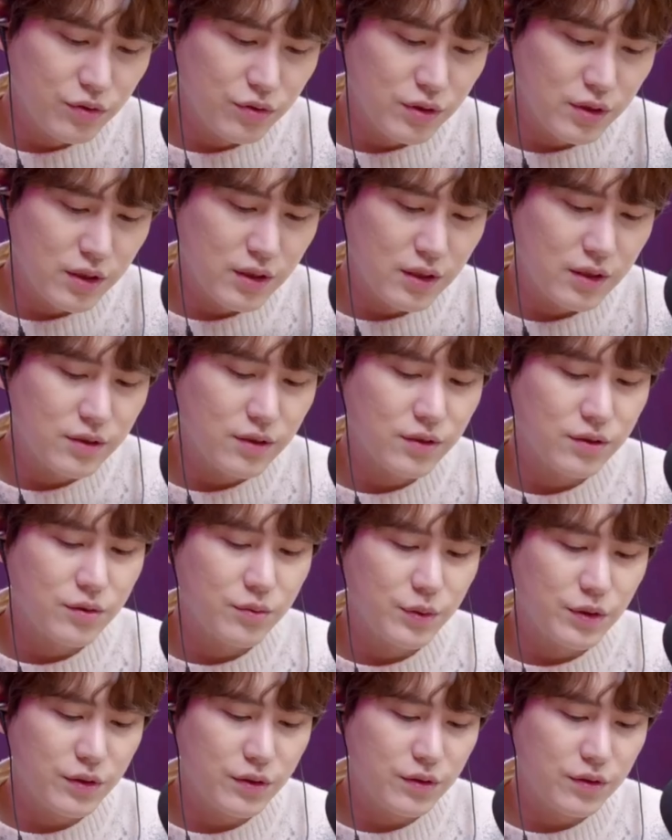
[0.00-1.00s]
전출산
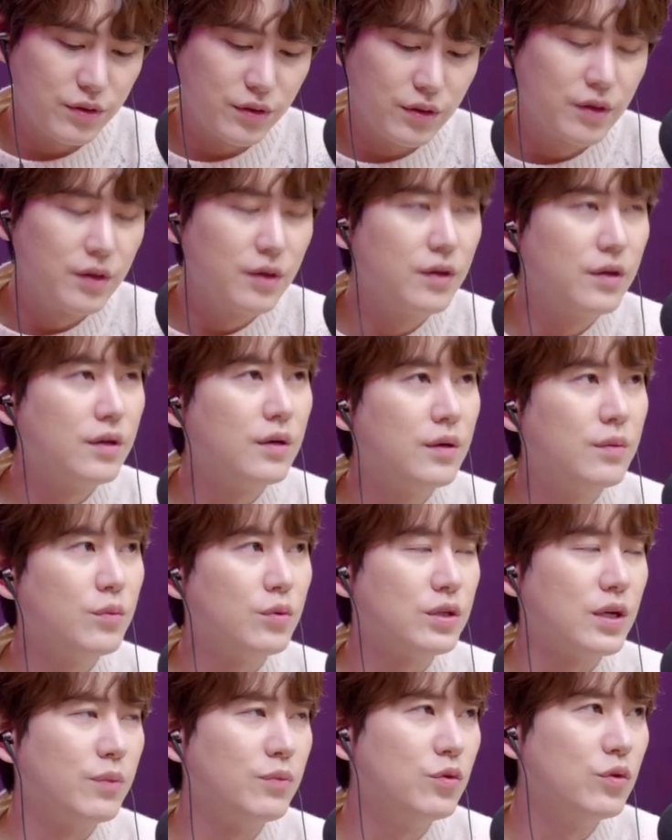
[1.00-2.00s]
하셨으면
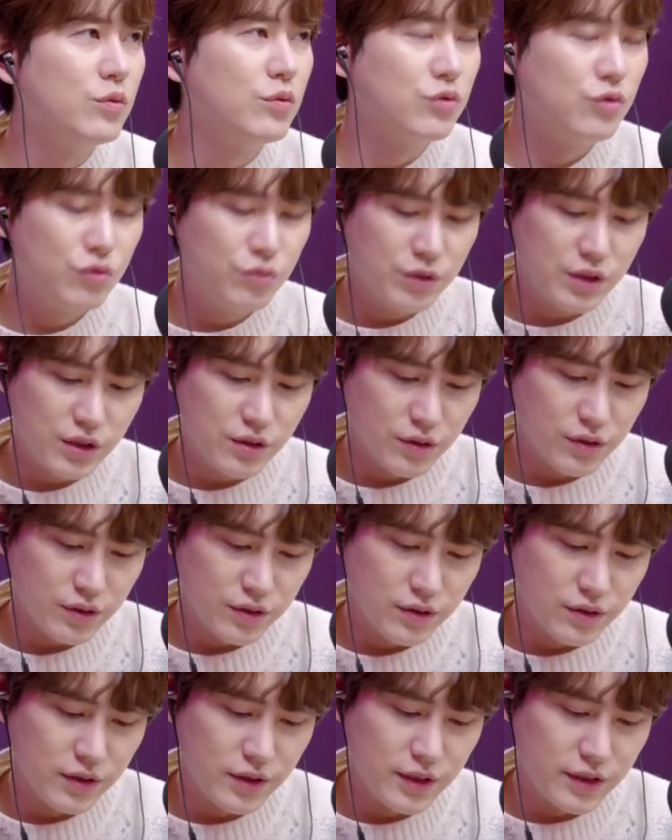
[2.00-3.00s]
뭐 잠도 못 주무실 것
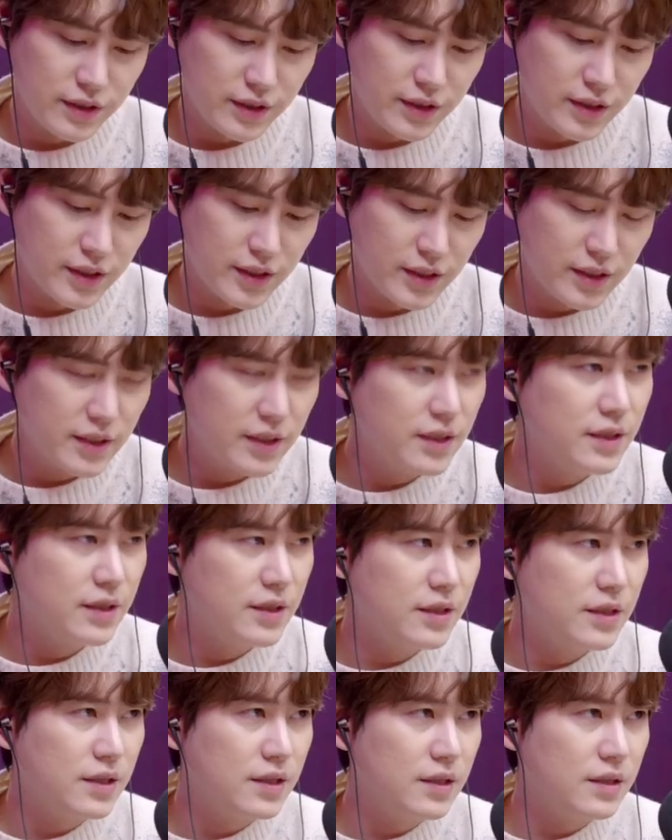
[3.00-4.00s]
같은데
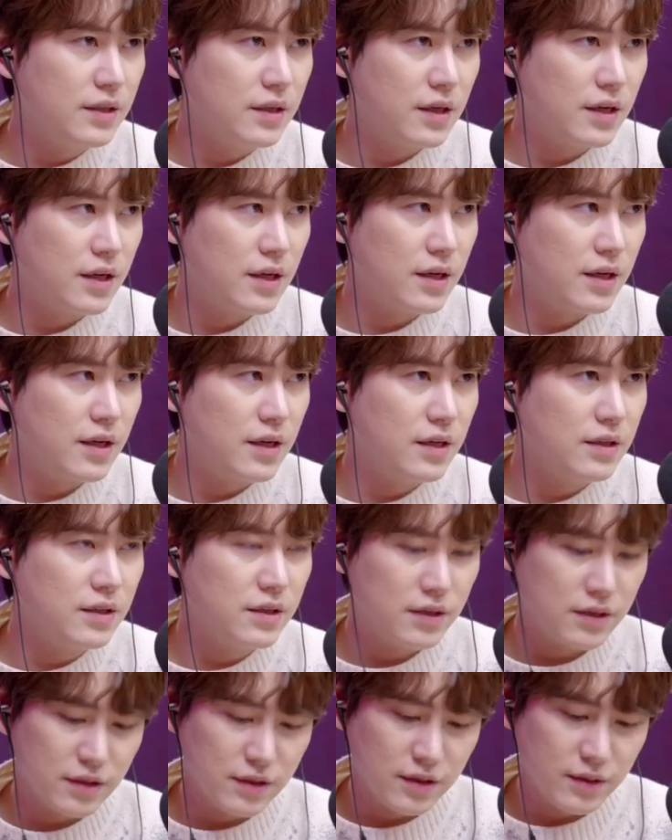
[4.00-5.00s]
아
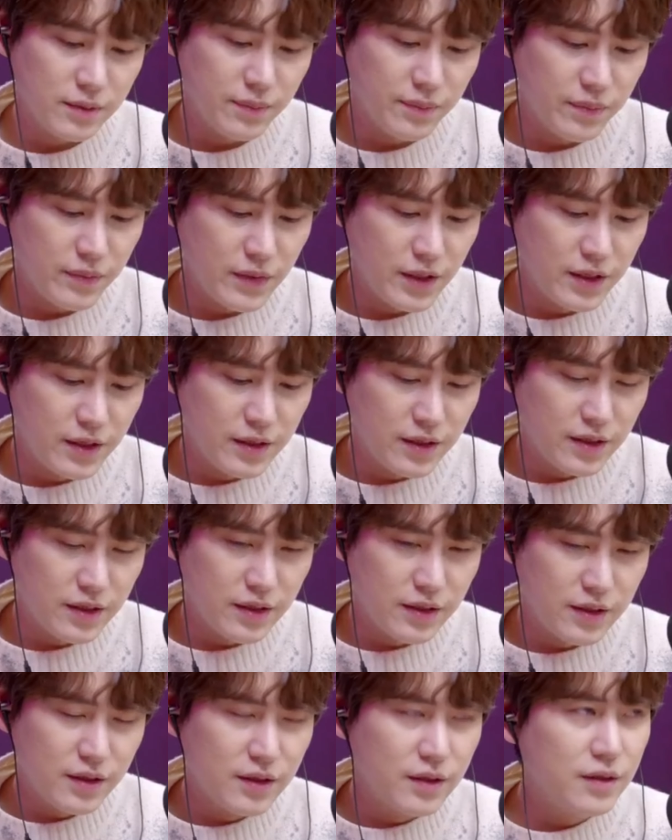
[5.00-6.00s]
진짜
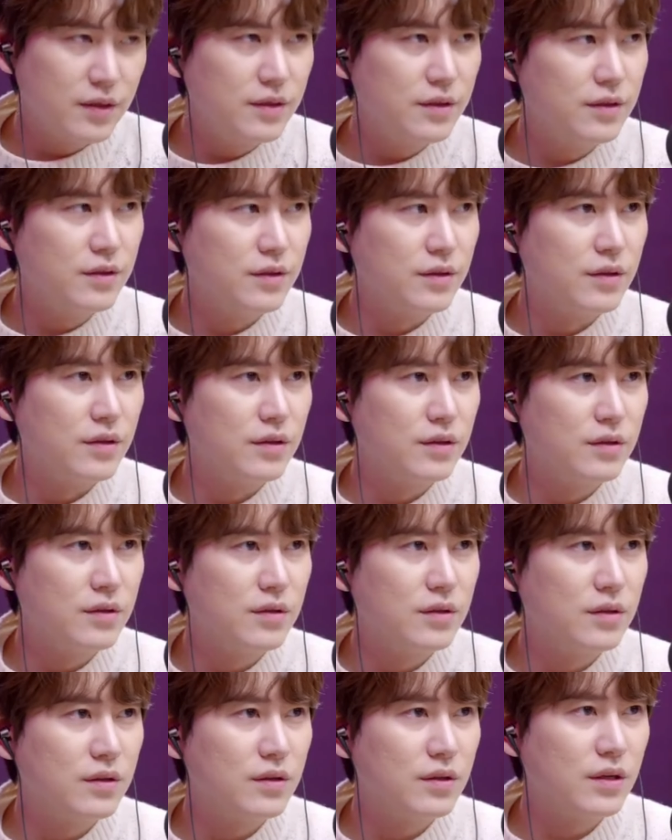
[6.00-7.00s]
그
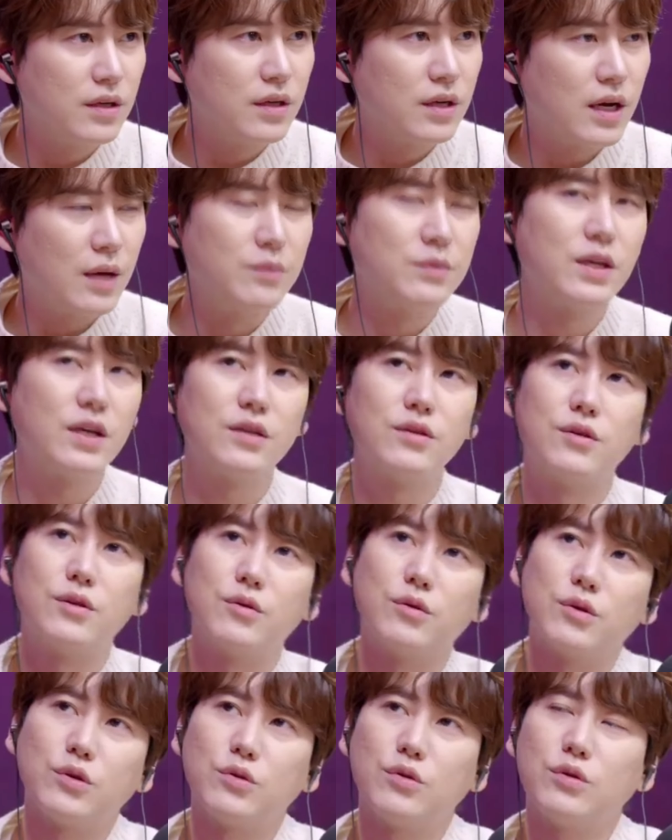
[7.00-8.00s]

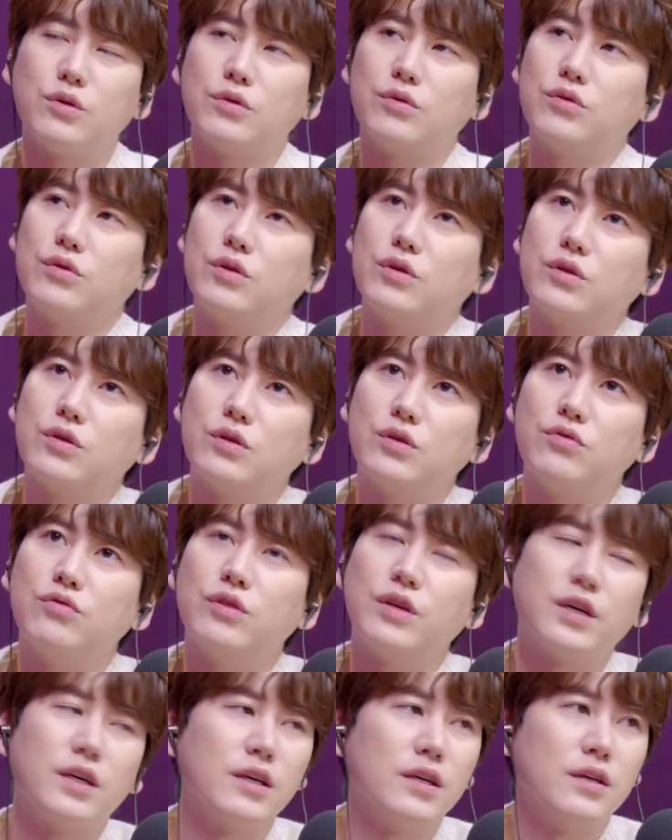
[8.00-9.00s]
감사하더라고요. 저도 저희
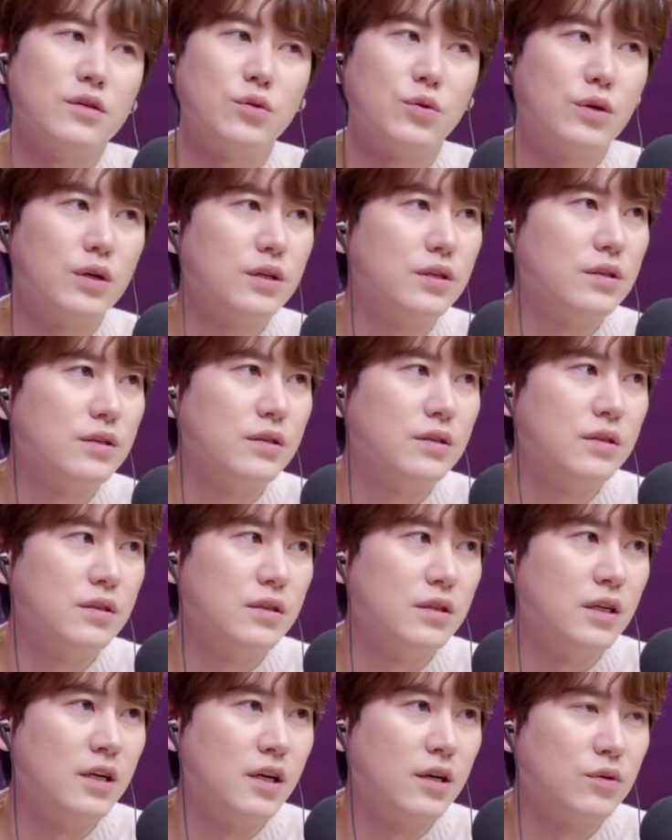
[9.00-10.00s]
누나가
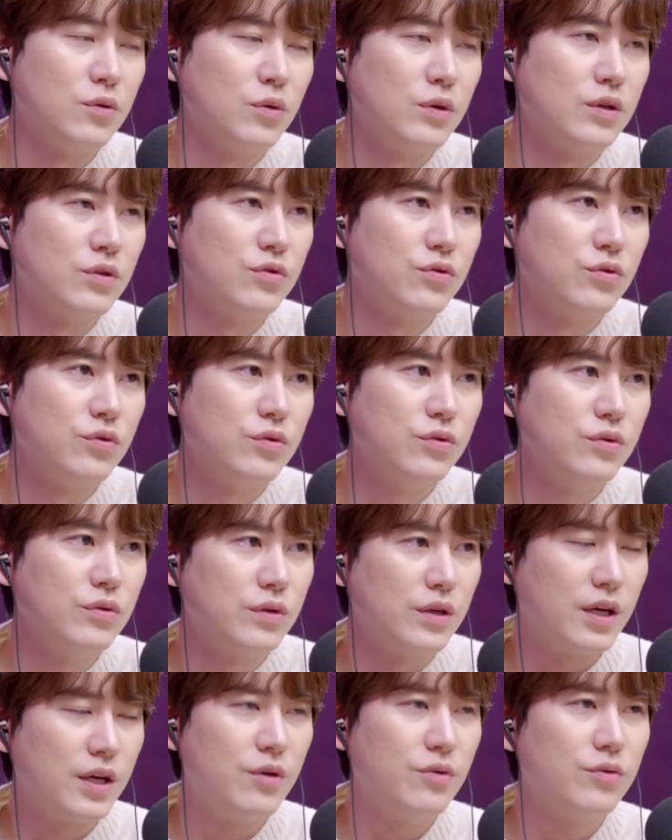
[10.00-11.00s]
조카들이랑 놀아주고
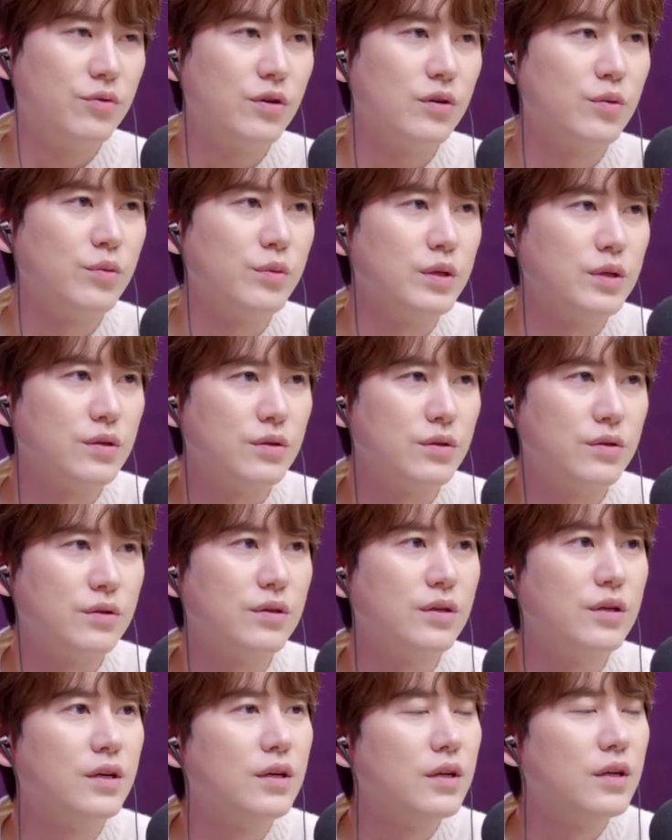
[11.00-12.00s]
이렇게 키우는 걸
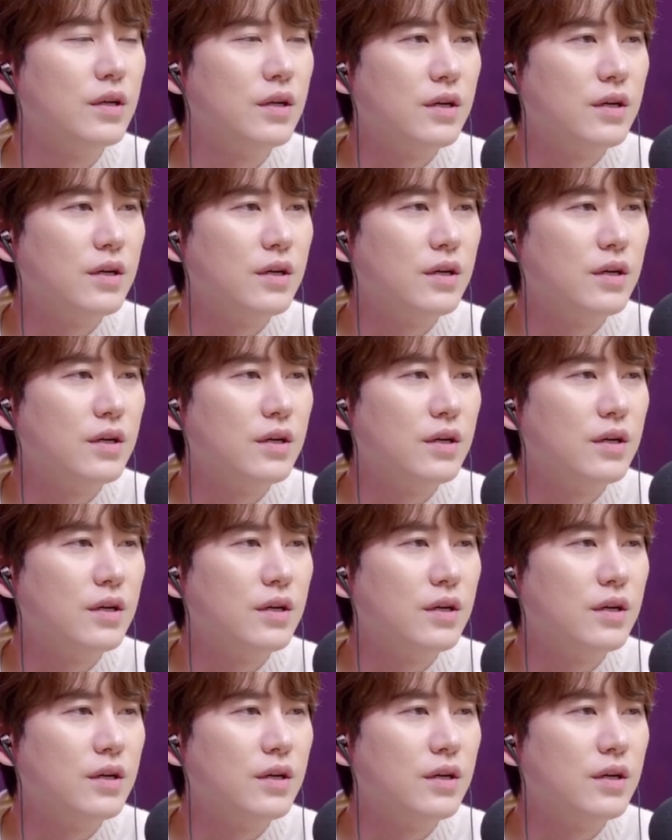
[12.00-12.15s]
보면서